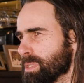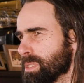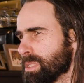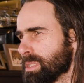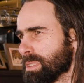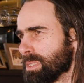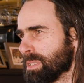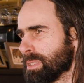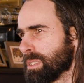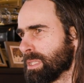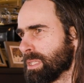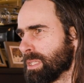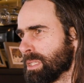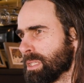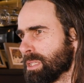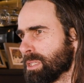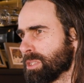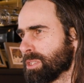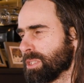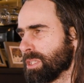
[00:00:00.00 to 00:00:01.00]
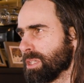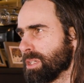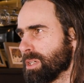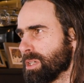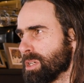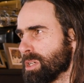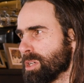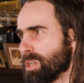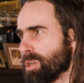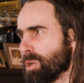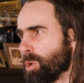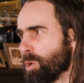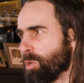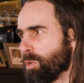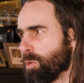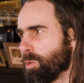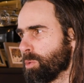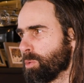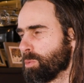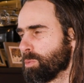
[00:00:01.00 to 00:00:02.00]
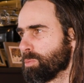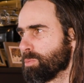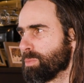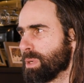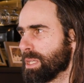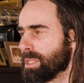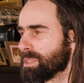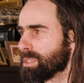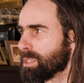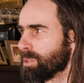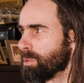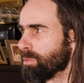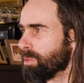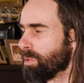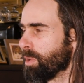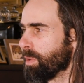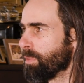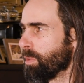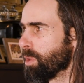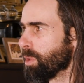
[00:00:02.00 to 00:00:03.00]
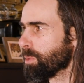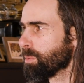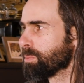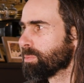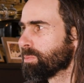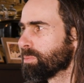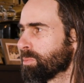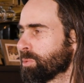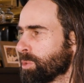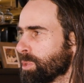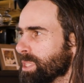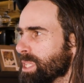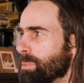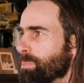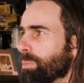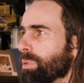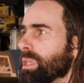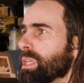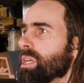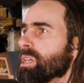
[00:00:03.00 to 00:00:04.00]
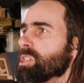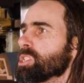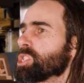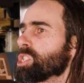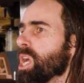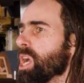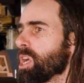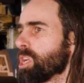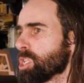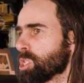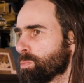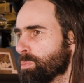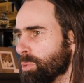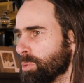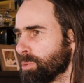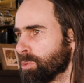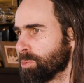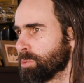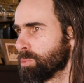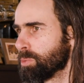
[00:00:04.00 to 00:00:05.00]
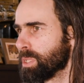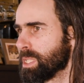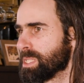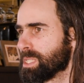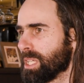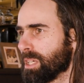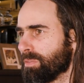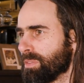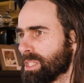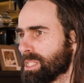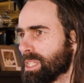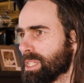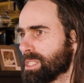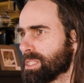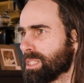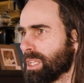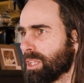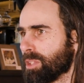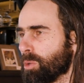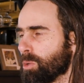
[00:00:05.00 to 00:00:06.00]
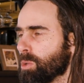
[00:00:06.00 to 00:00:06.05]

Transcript: aussi. Oui. Que on, ben, on va avoir tout qui est pris en charge pour nous, les services externes.